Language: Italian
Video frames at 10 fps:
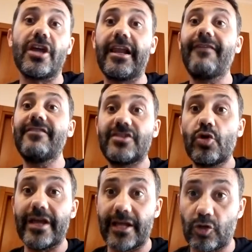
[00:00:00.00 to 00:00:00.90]
che la
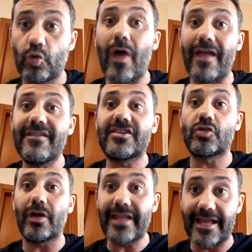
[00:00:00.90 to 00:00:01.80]
visione che tu hai
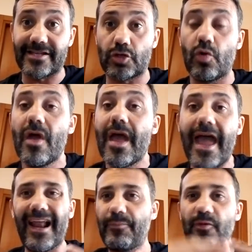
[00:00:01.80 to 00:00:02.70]
visto adesso
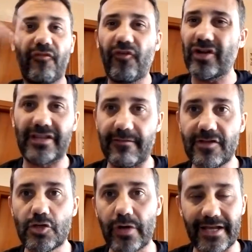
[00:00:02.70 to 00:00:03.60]
è la più forte
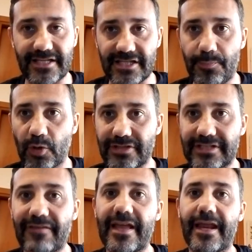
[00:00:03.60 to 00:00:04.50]
visione che si
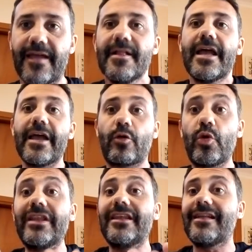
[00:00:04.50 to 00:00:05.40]
possa avere e
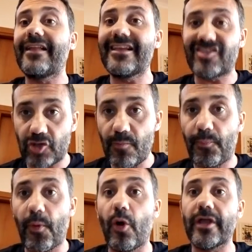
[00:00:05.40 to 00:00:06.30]
quindi da adesso in
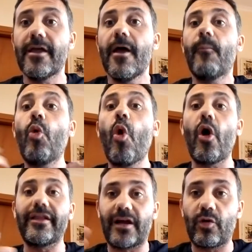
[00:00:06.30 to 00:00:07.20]
poi
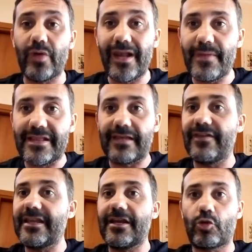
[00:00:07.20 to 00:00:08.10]
puoi tranquillamente
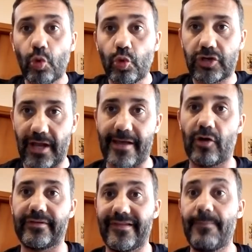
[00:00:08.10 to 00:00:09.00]
vedere tutte le
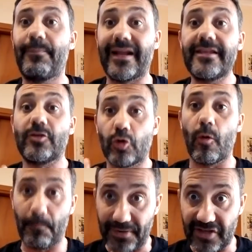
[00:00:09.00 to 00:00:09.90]
cose del paradiso,
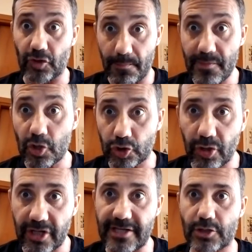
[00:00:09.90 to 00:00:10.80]
compreso il mio
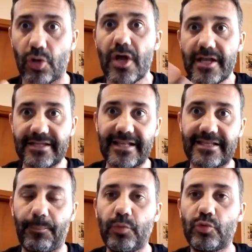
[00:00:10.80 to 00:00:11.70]
sorriso,
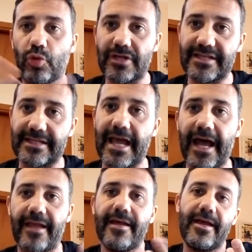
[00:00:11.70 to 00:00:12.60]
senza appunto
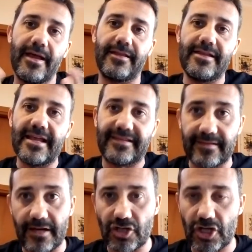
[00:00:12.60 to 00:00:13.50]
rischiare eh, di
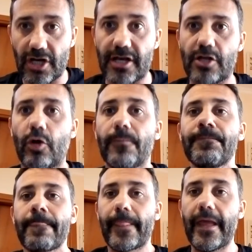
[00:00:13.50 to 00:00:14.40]
essere incinta incenerito.
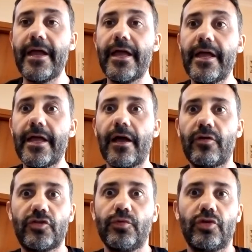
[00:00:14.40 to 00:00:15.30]
Eh, a
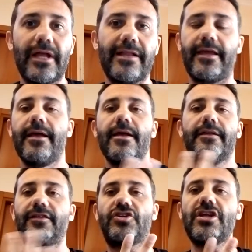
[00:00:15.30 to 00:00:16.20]
questo punto Dante
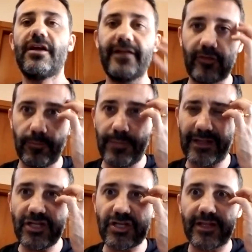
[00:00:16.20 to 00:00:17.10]
si gira verso
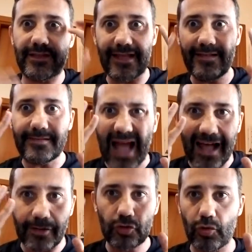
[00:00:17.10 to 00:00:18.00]
Beatrice
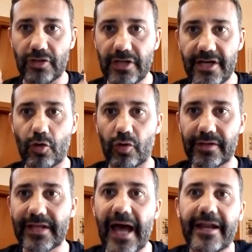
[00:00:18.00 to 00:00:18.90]
tentando di
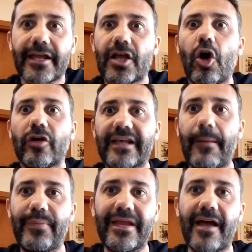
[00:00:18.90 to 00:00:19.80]
ricordare che cosa
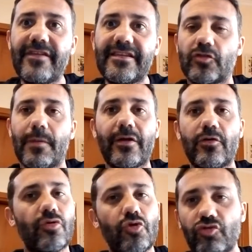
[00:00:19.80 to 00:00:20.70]
ha appena visto, ma
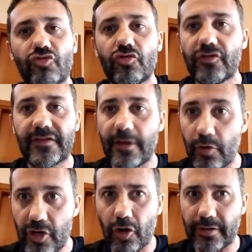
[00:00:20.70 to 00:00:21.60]
non, non, non se
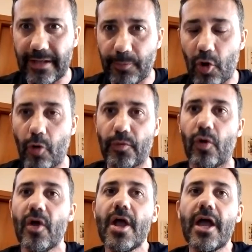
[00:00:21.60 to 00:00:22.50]
lo ricorda
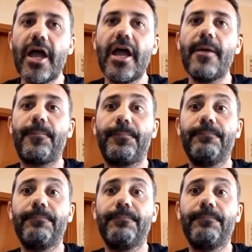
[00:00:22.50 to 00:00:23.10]
proprio. Eh,